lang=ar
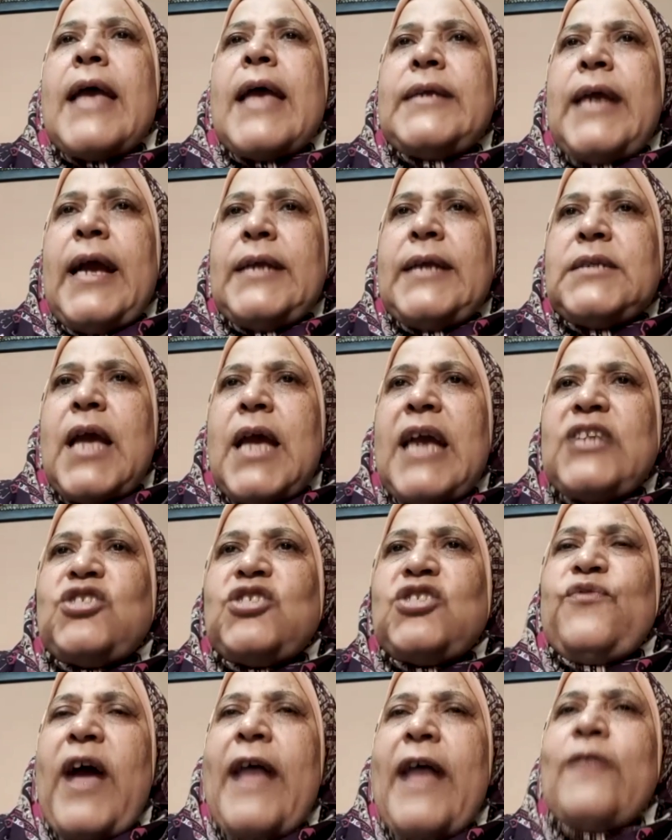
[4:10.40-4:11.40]
يعني
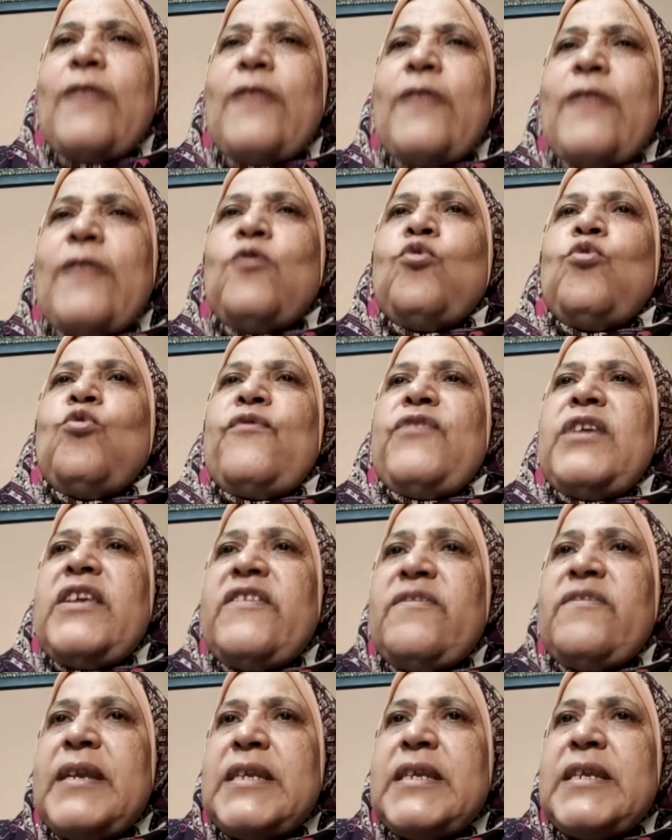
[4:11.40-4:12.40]
اكشف عنه في
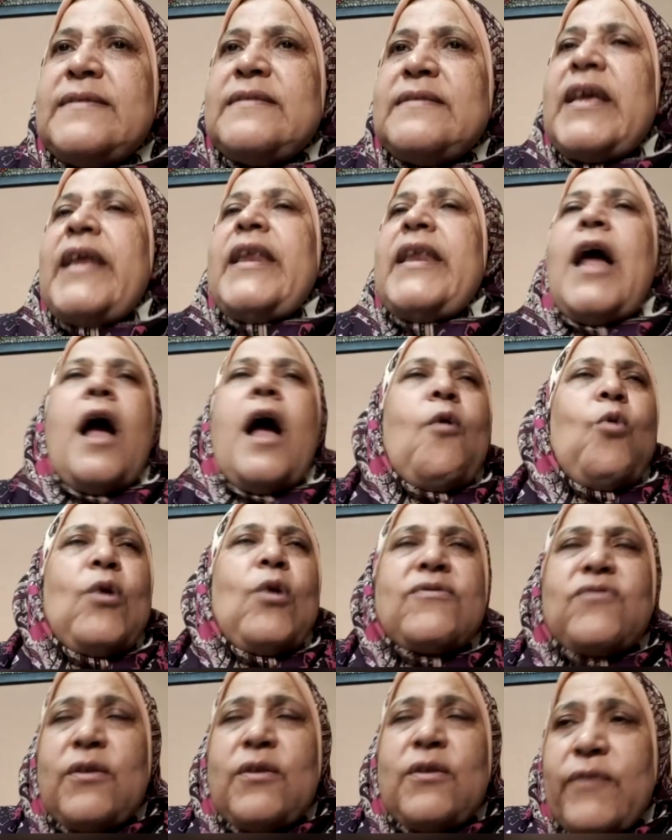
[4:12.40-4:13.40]
جسم الانسان
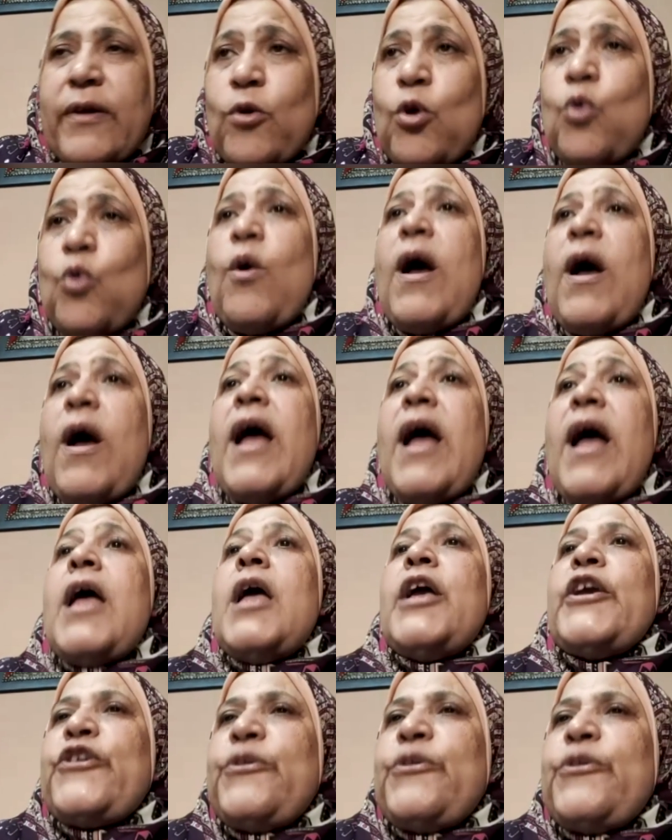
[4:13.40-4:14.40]
والطفر هو
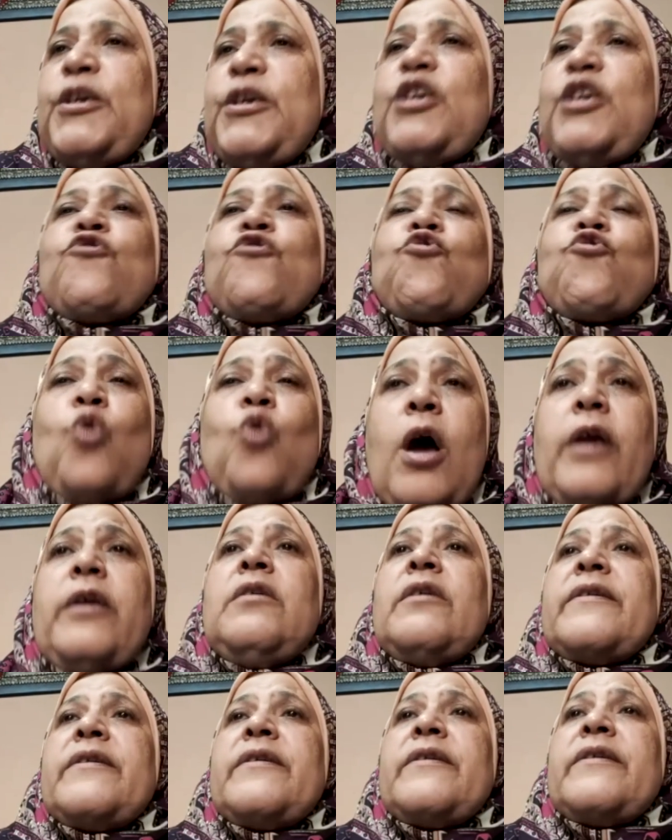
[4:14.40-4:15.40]
كبير
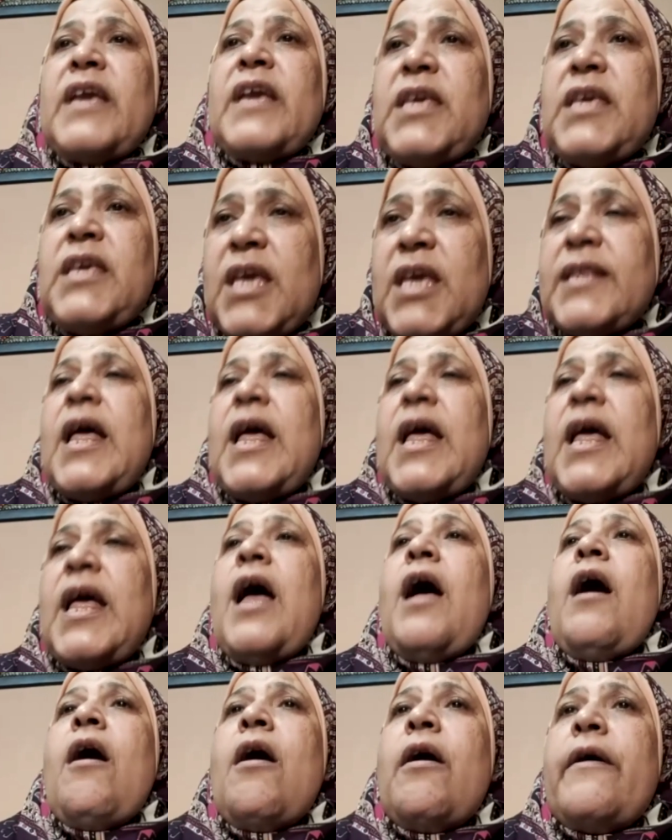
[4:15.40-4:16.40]
صغير سيده
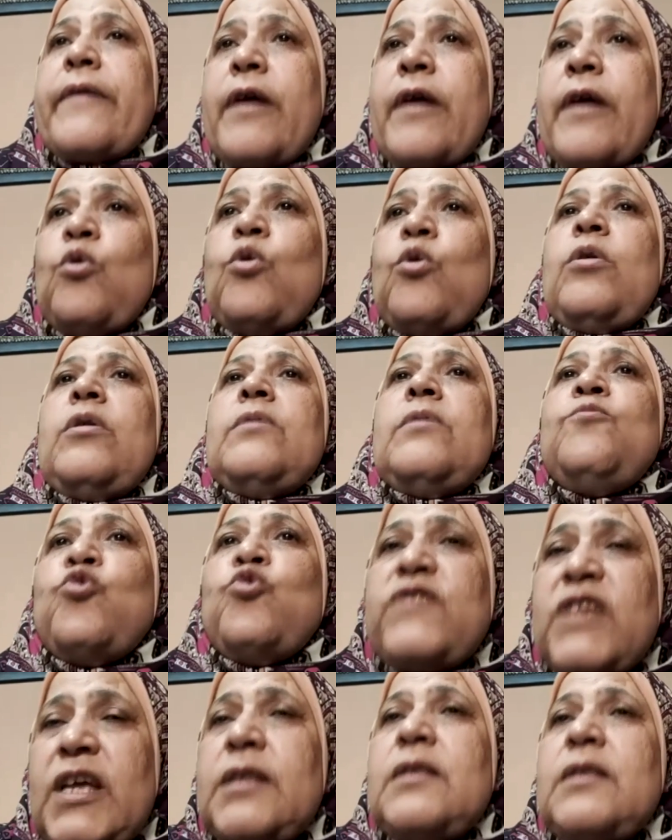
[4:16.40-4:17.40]
رجل
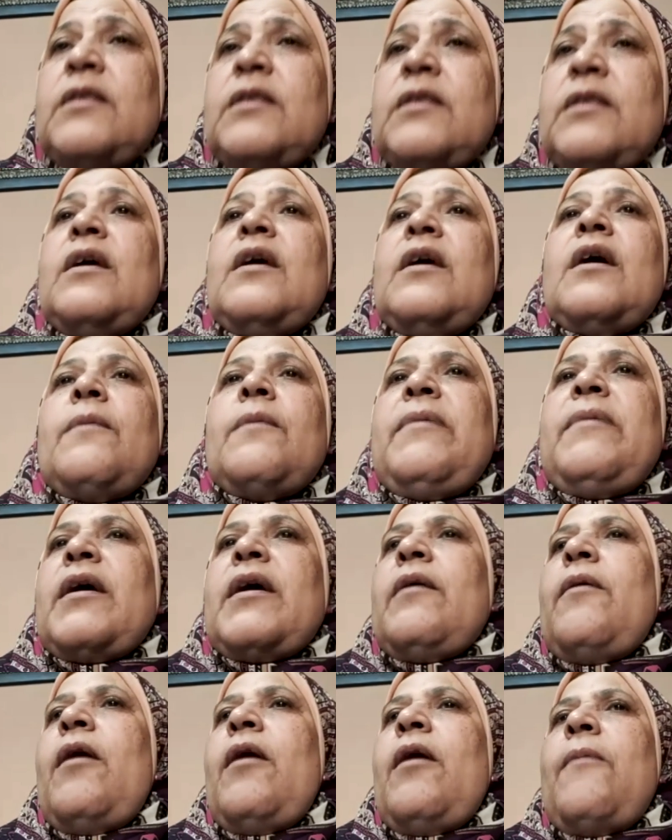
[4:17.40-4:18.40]
مسن
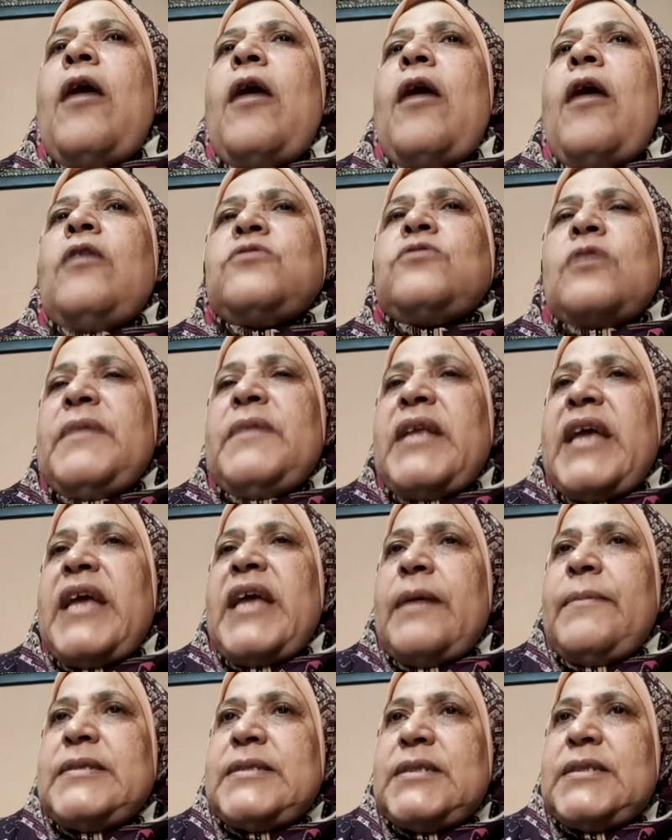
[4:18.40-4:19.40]
اكتر من
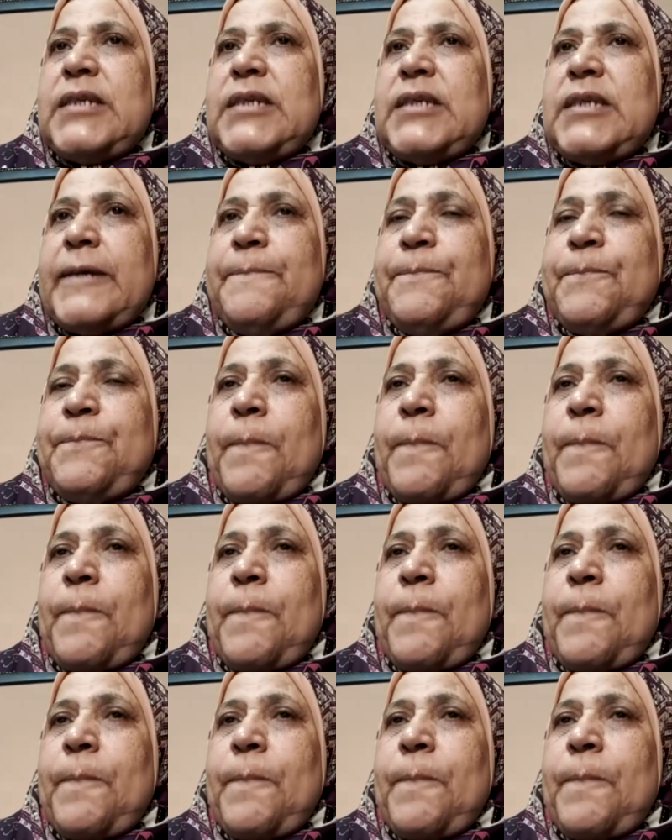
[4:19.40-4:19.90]
خمس ايام